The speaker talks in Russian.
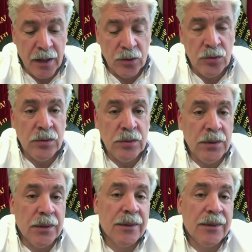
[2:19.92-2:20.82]

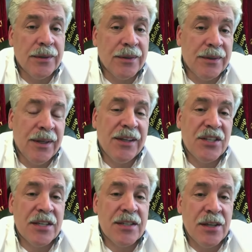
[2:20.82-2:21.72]
Ну, э,
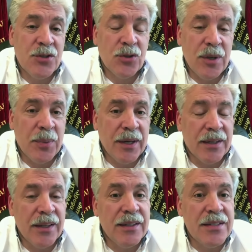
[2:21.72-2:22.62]
Геннадий сказал, что я
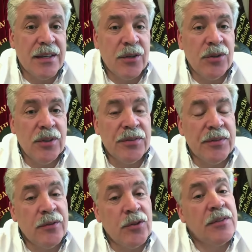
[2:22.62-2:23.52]
проехал один 11 регионов.
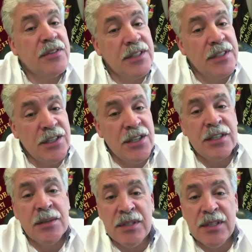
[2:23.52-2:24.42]
Вот в
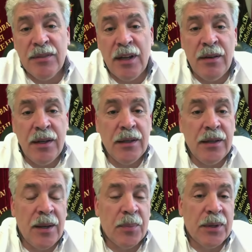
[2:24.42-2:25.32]
социалистическом
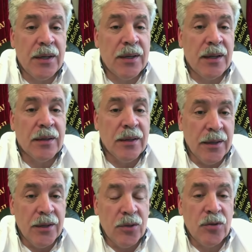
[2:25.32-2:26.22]
соревновании я проиграл
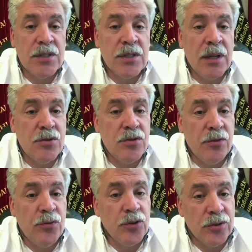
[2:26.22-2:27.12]
Юрию Вячеславовичу
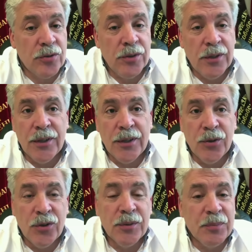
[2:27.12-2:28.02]
Афонину.
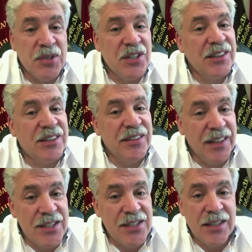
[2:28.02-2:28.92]
Он посетил
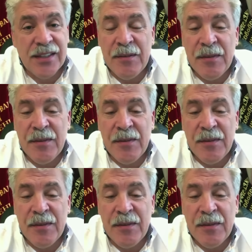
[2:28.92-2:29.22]
12.